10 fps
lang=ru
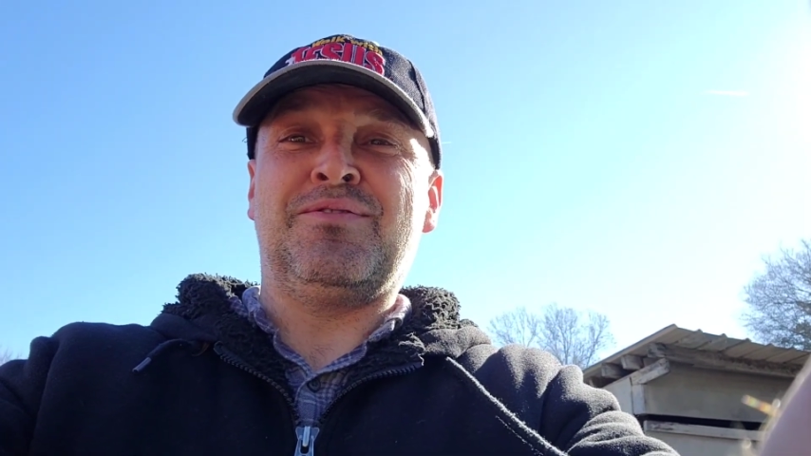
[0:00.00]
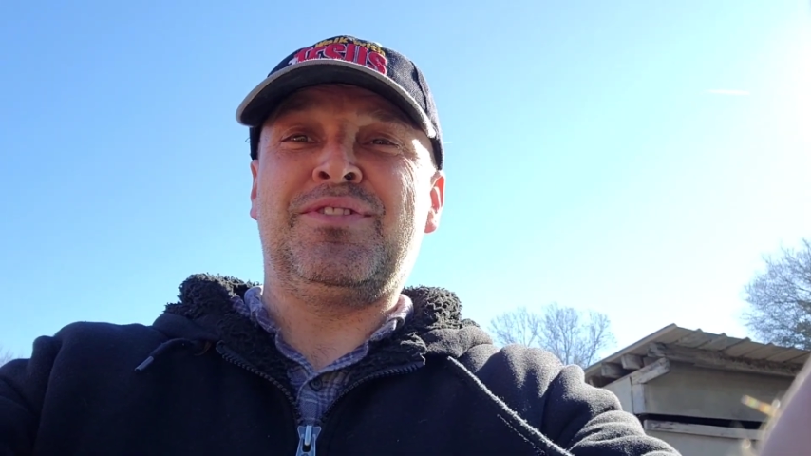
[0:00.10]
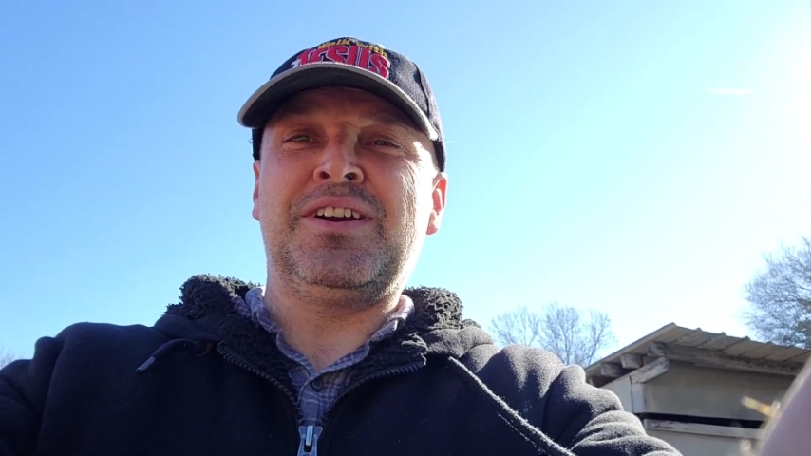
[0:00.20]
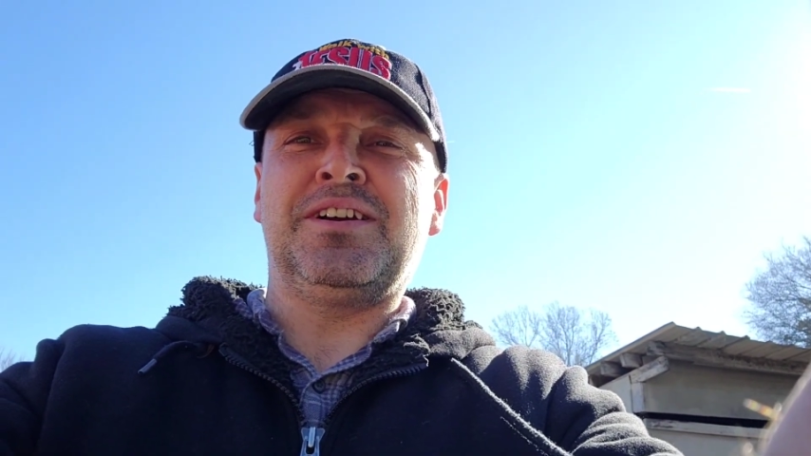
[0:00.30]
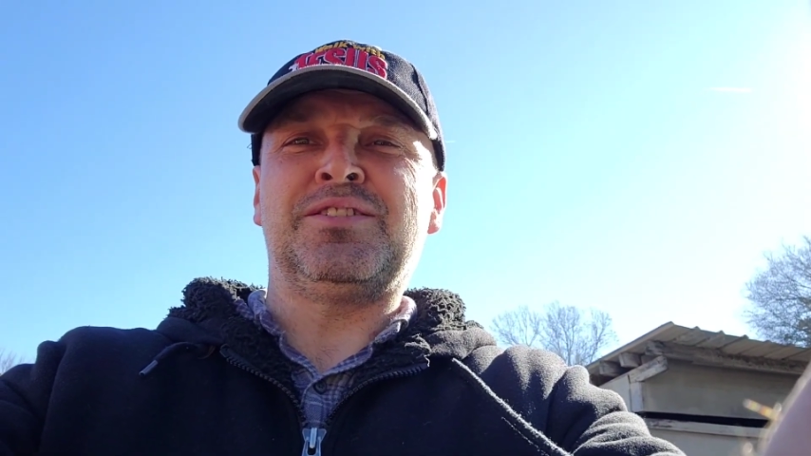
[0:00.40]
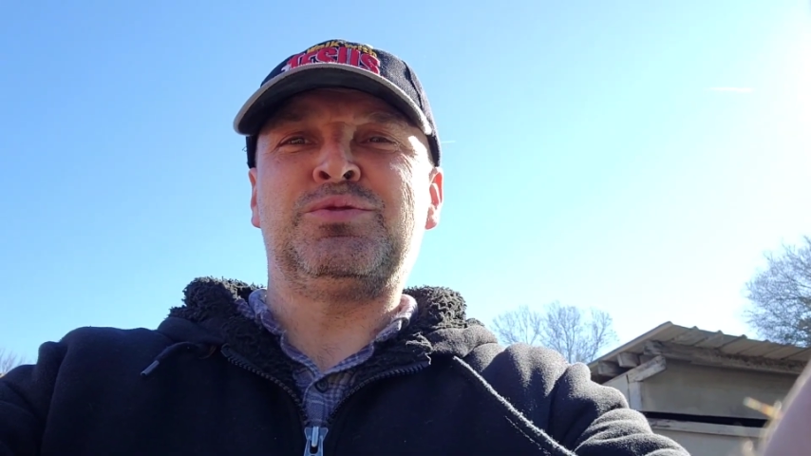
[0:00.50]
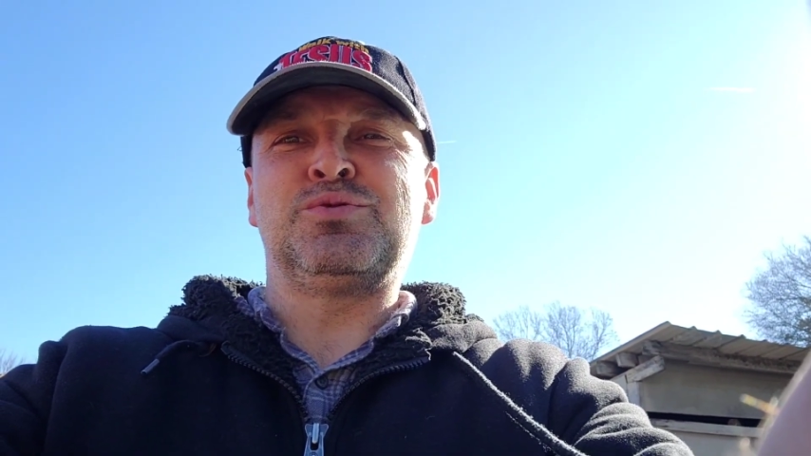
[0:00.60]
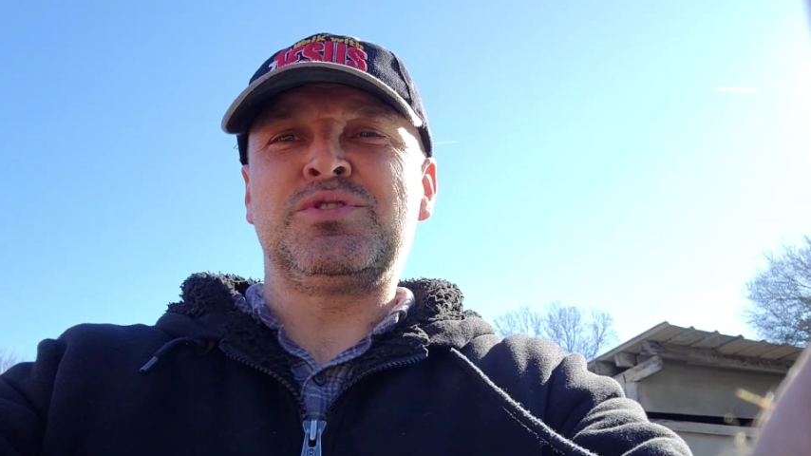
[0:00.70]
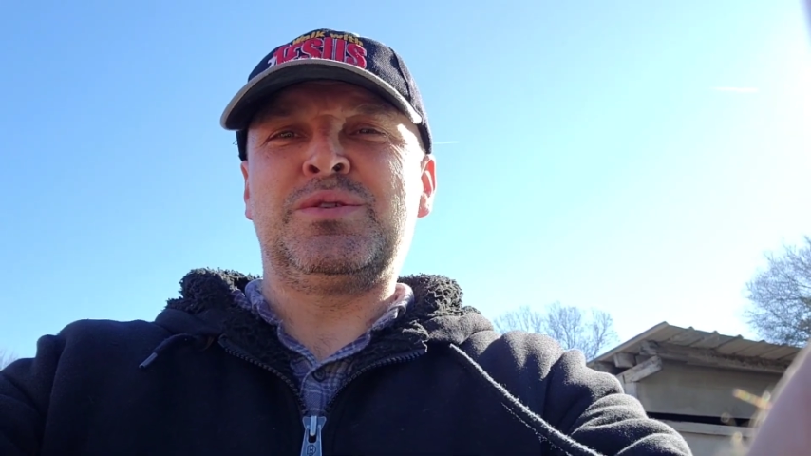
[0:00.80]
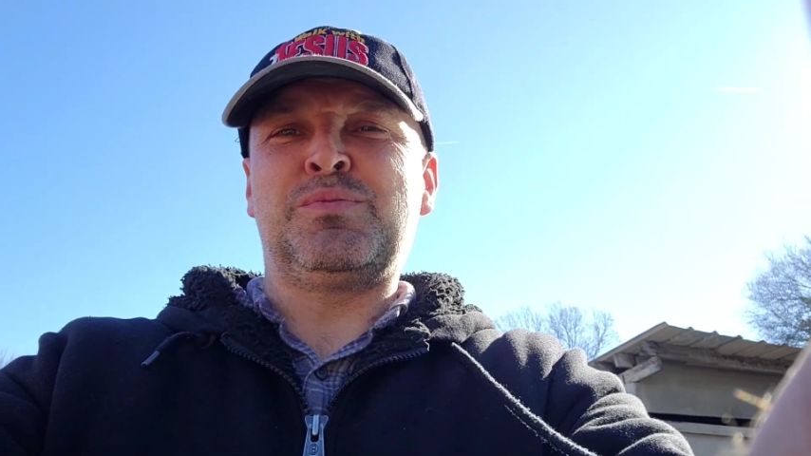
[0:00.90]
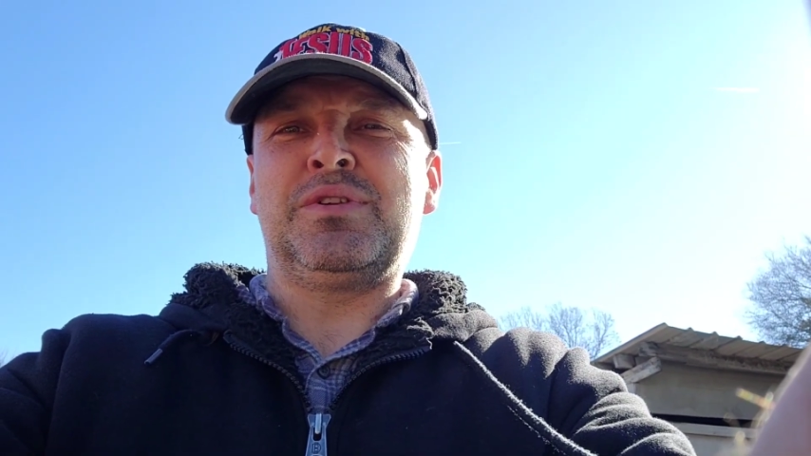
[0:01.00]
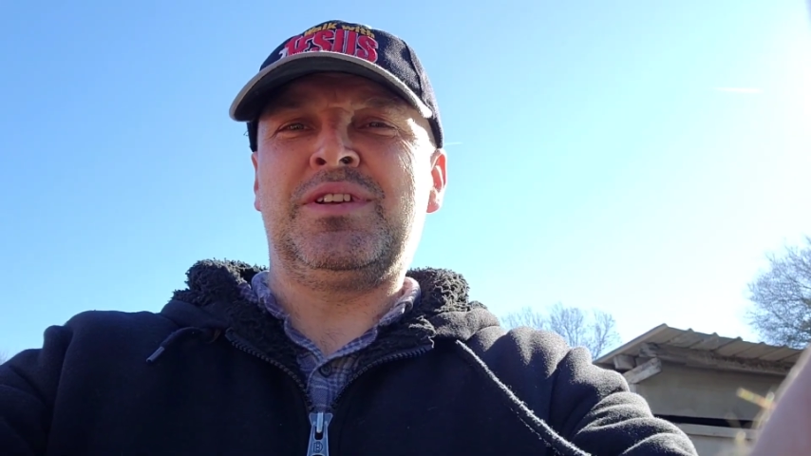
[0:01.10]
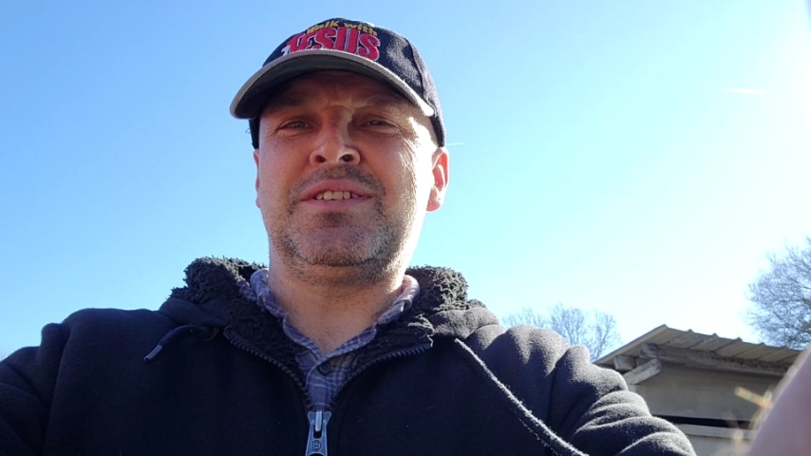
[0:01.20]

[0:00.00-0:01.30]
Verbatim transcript: Выход нужно было